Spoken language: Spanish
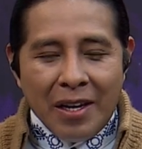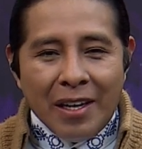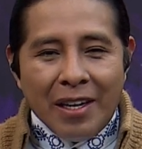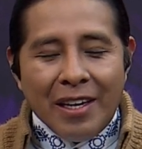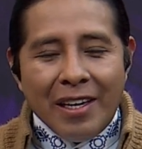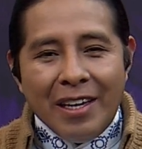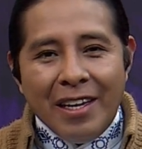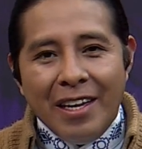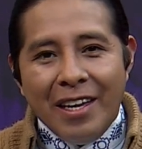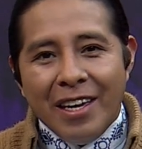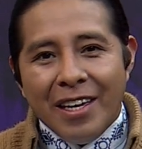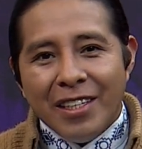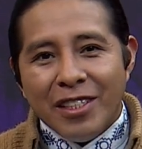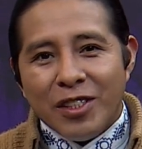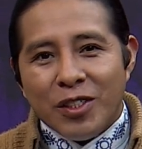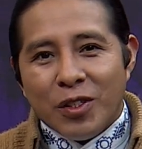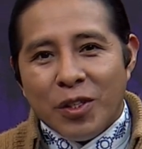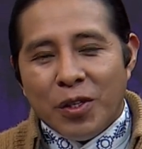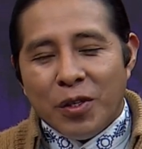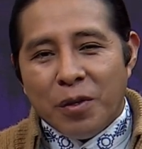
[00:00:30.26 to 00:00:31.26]
Y
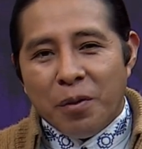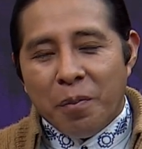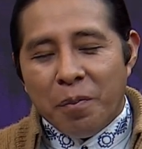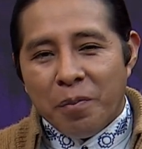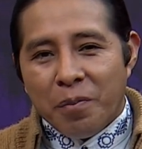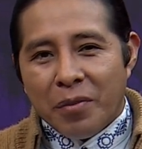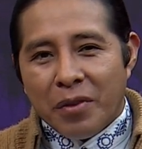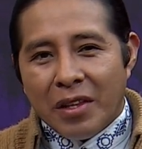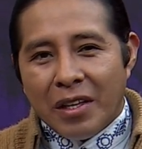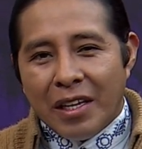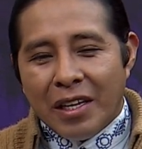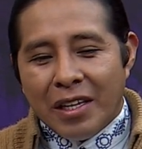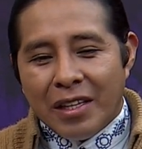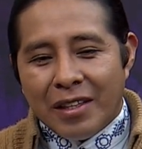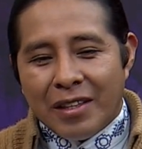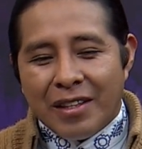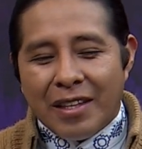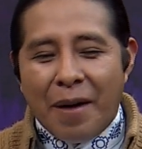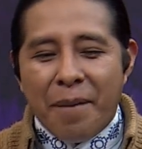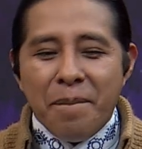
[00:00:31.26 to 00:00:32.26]
esto
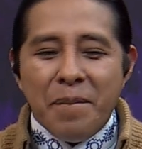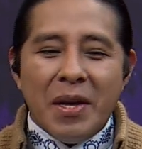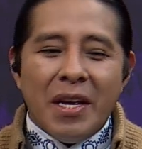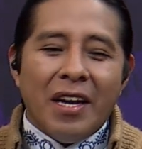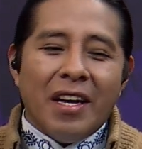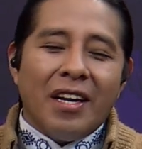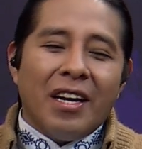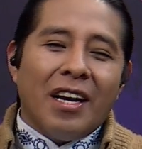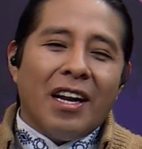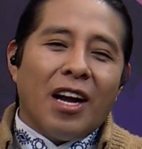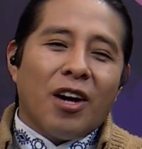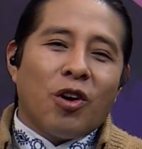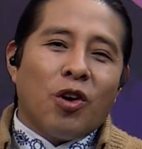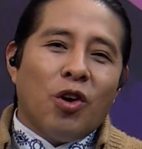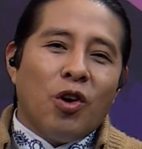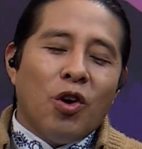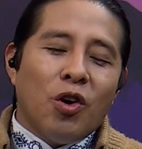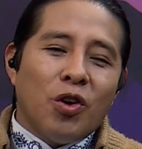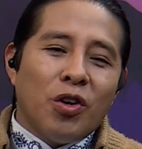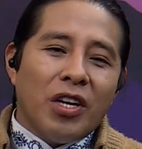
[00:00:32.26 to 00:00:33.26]
también en la
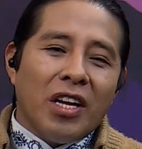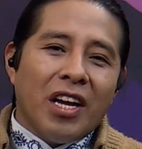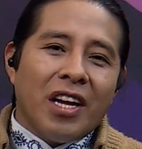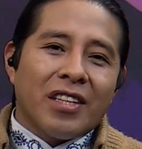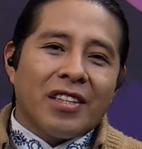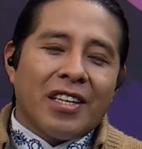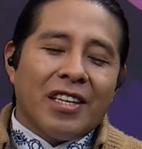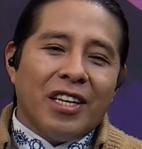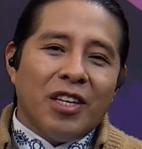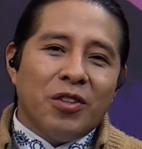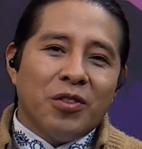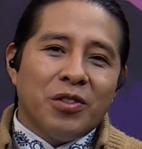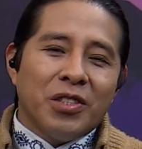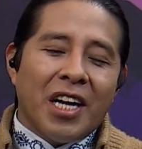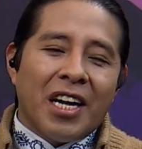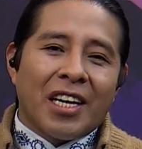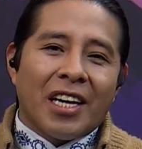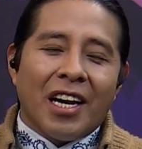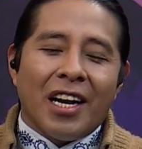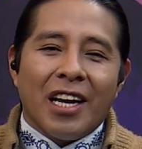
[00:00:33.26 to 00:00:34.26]
colonia ha tenido
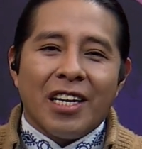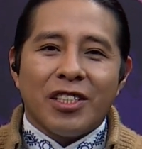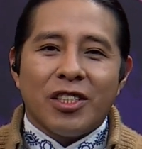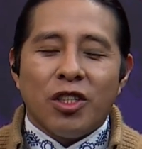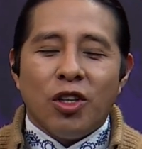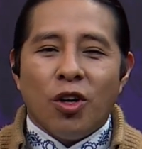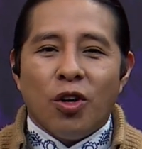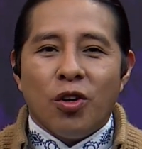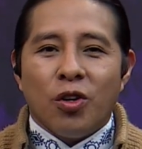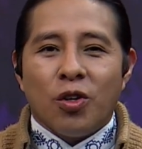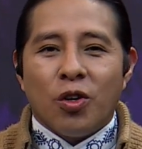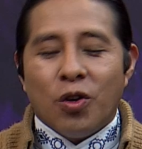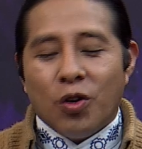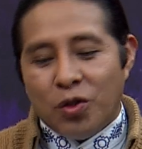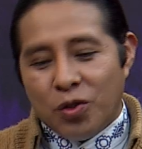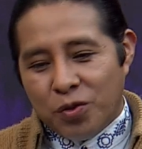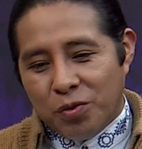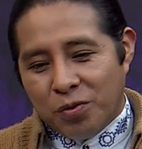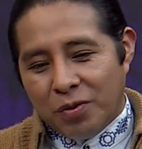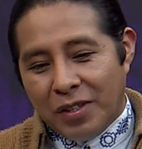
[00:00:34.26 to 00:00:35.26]
una relación
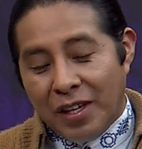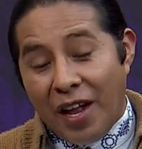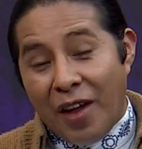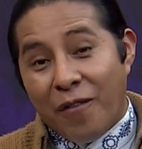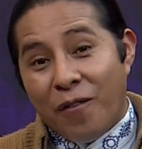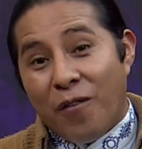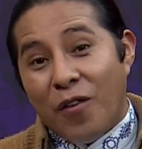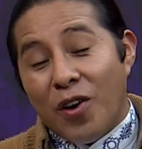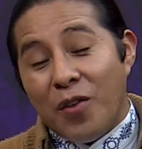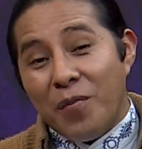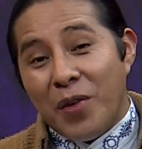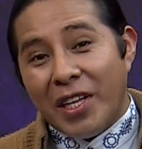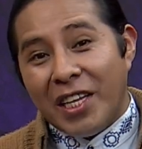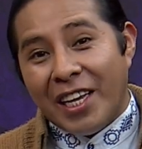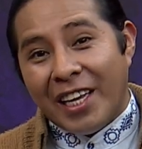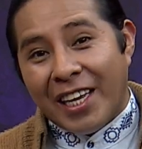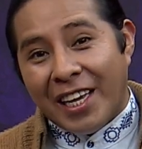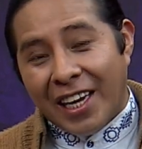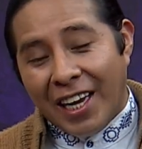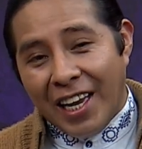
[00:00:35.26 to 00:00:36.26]
con la forma
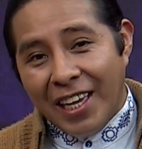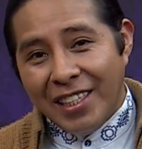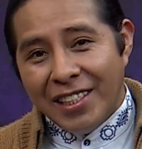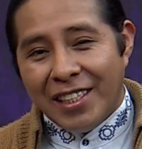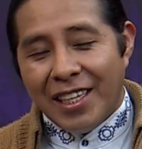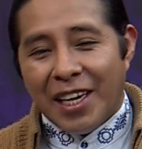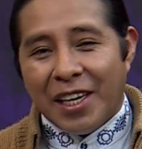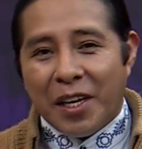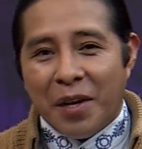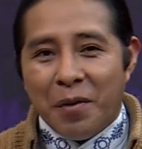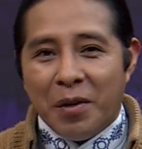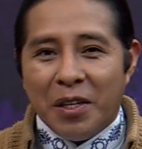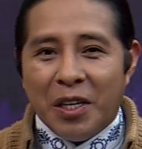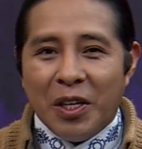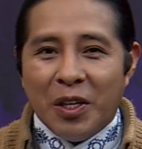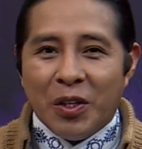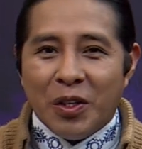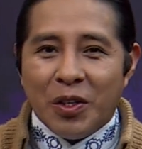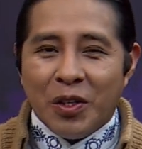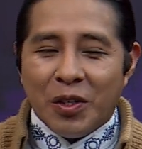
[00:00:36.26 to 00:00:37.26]
de creencia que ha
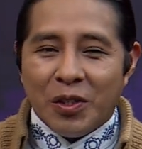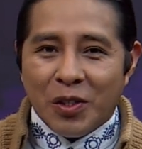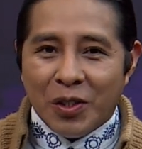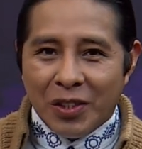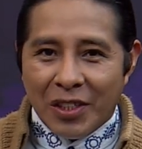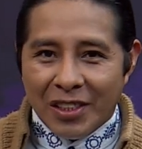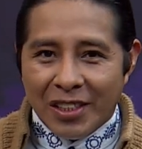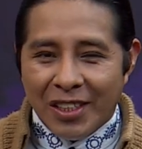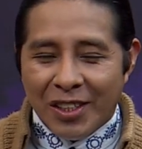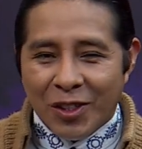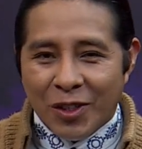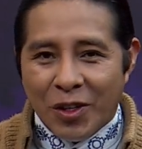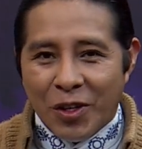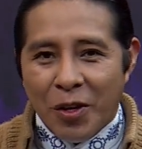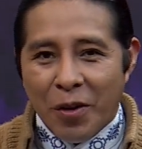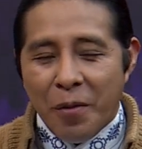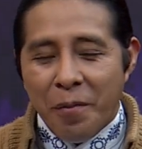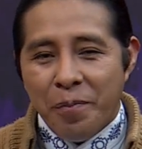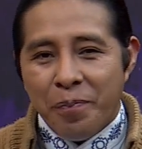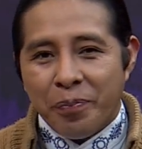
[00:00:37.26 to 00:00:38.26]
venido de otro
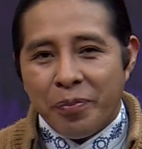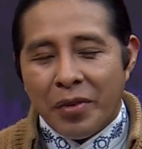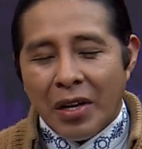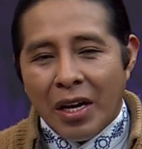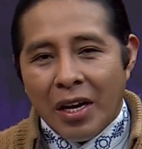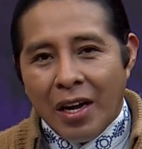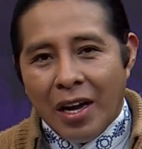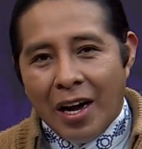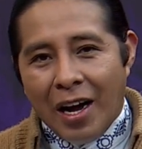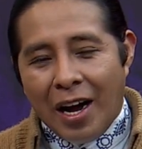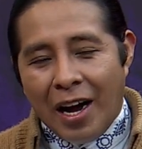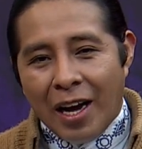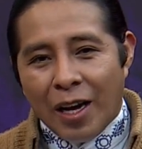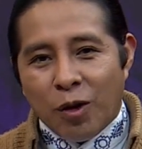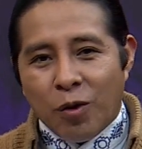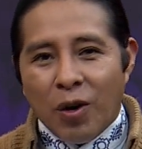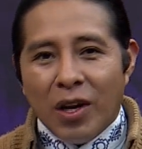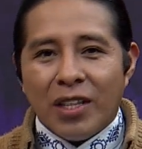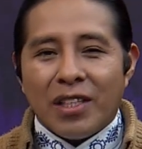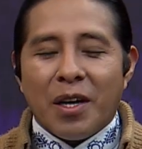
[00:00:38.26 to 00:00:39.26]
territorio,
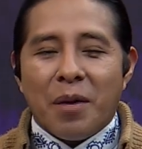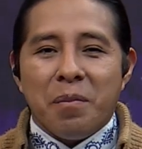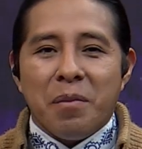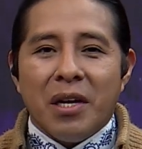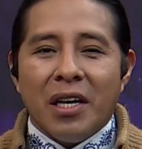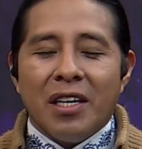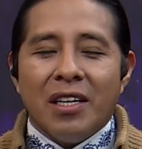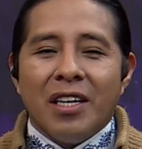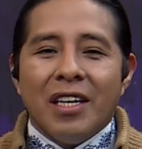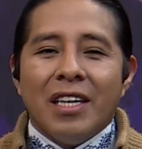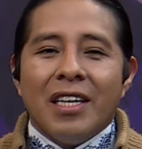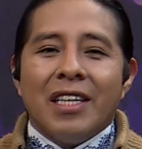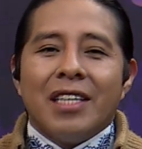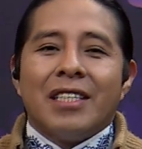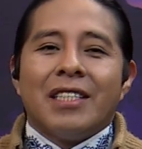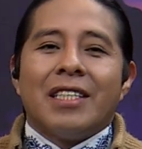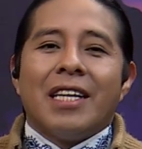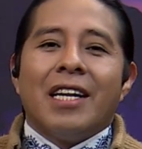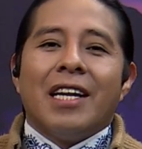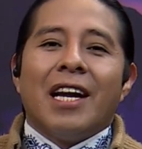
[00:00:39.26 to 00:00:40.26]
al cual también
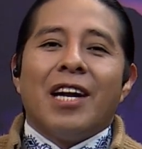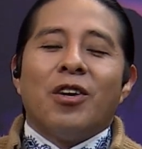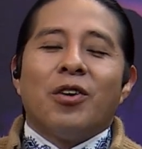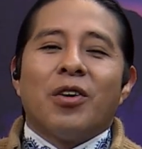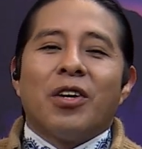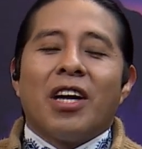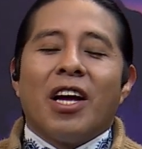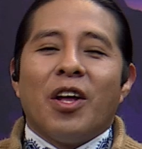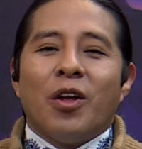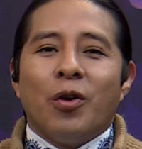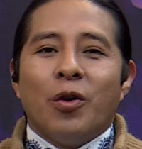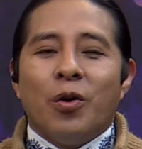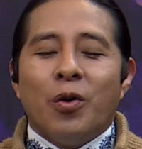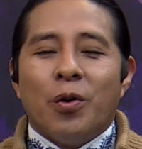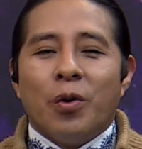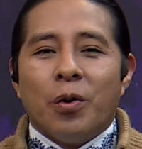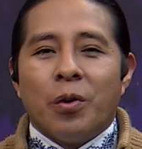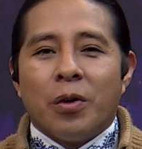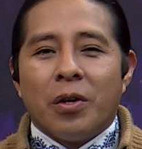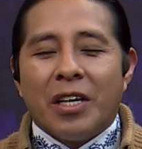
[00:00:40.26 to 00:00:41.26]
se le ha
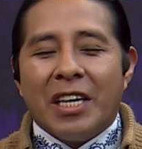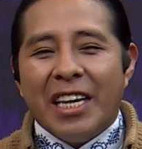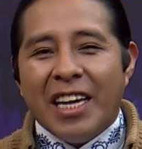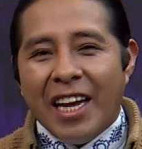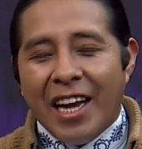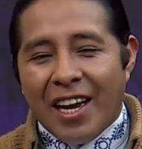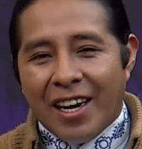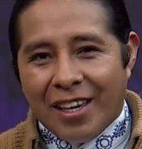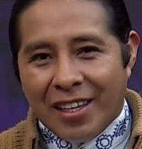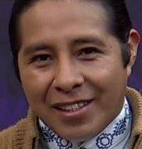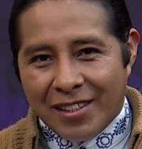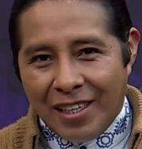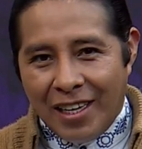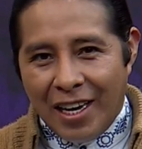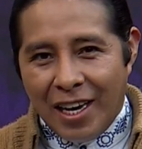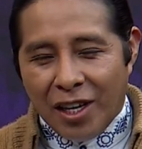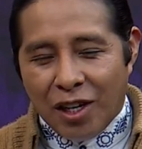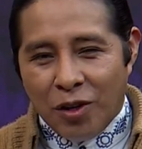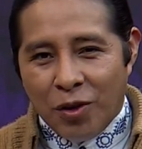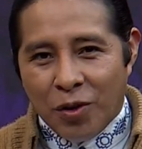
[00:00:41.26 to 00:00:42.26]
logrado criar, se
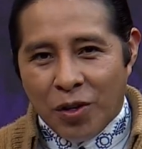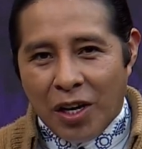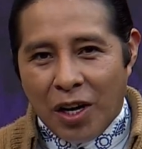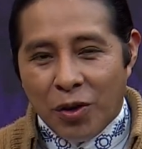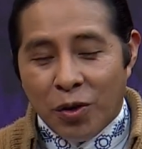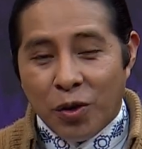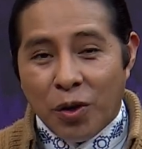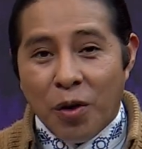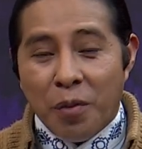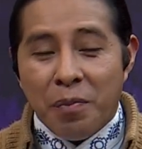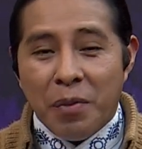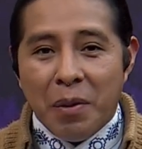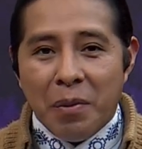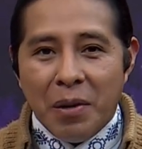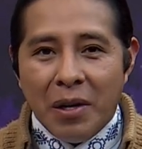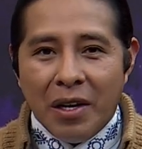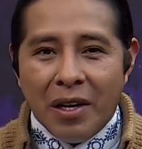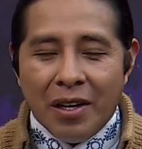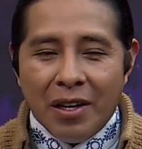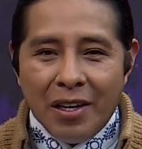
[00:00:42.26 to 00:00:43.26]
le ha logrado
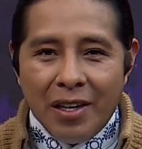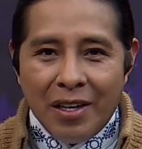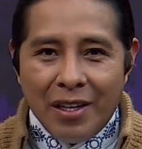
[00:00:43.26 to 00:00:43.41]
convivir.